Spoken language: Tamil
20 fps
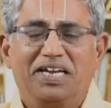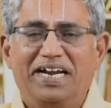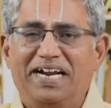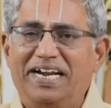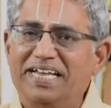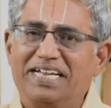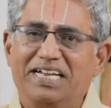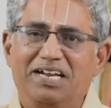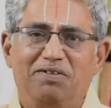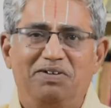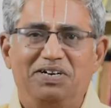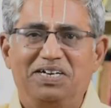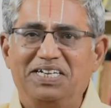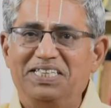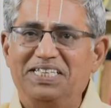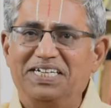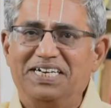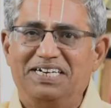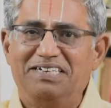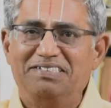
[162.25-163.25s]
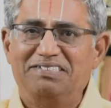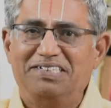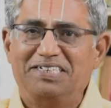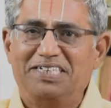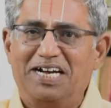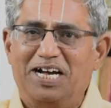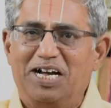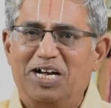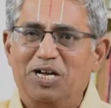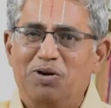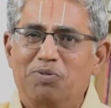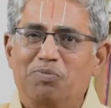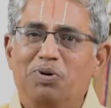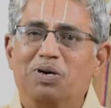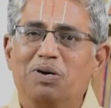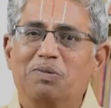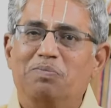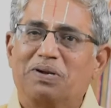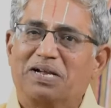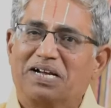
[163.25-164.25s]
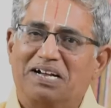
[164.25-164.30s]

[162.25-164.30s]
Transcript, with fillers: கிடைக்க வேண்டியது கிடைச்சிட்டா முகம்